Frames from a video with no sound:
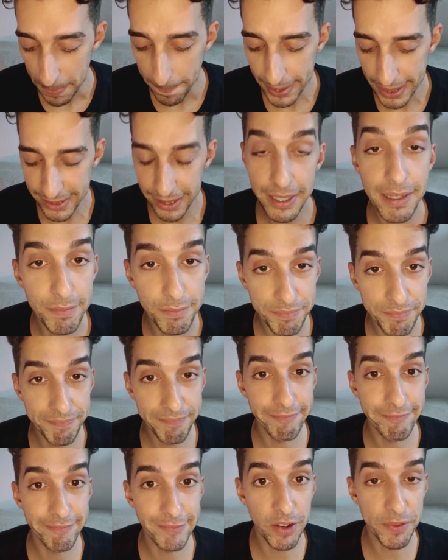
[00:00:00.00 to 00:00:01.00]
Mas aí,
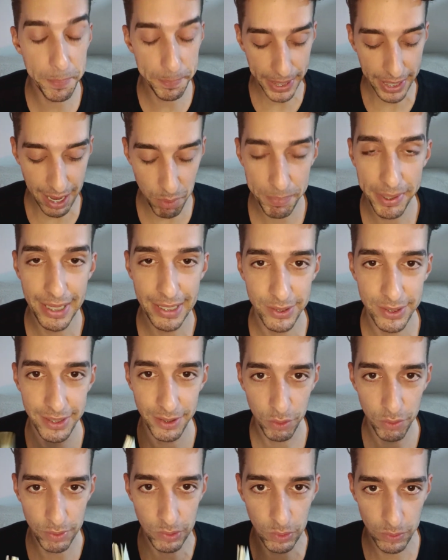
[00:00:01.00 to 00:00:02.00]
eu vou pegar um pedaço
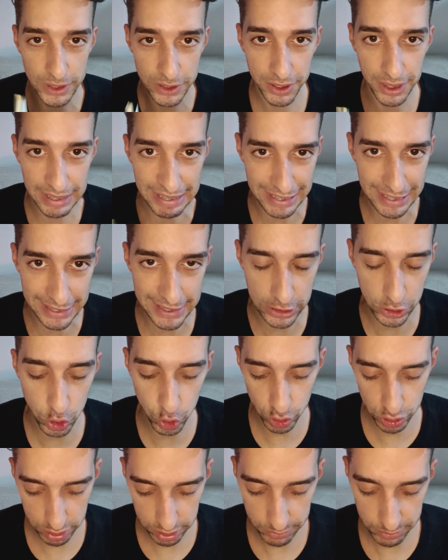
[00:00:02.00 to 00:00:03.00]
aqui que eu achei
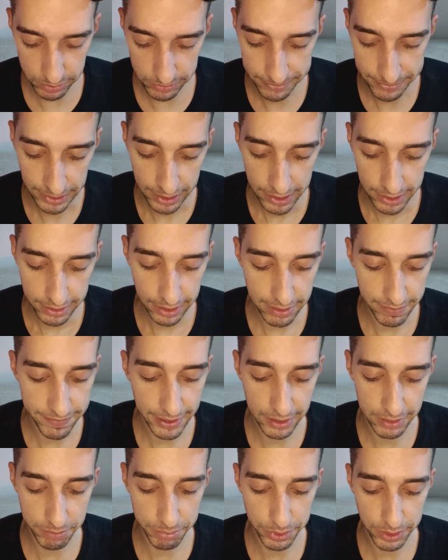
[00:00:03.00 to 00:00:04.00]
interessantíssimo, que ele
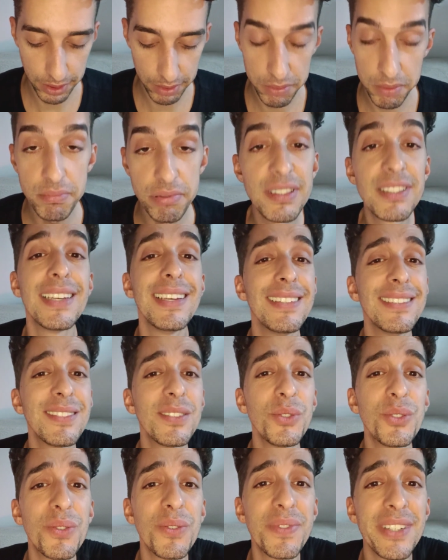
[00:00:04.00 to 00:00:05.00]
fala um pouquinho, eu não sei
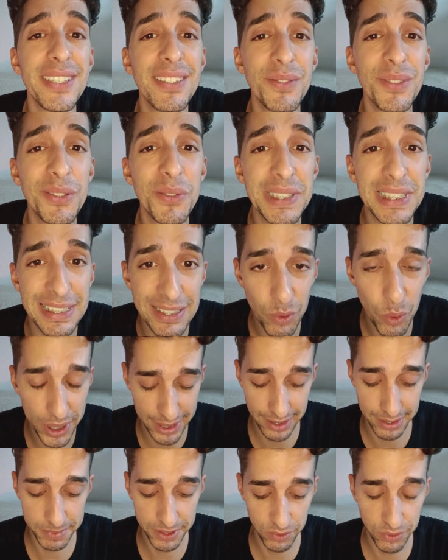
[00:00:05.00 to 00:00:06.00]
se eu estou falando as coisas
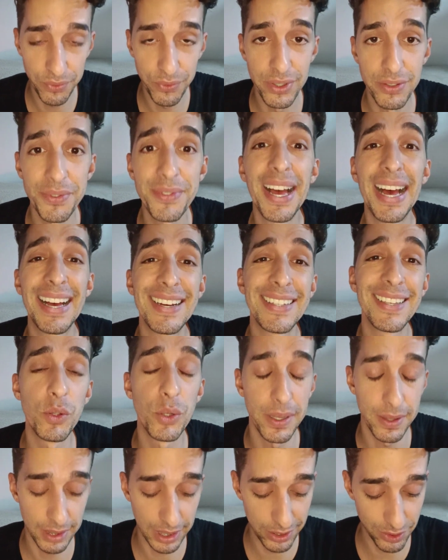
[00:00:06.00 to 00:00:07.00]
corretas, mas eu estou falando aquilo
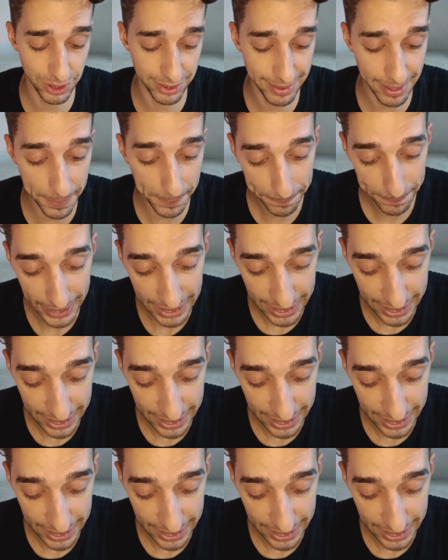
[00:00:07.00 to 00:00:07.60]
que eu entendi, tá?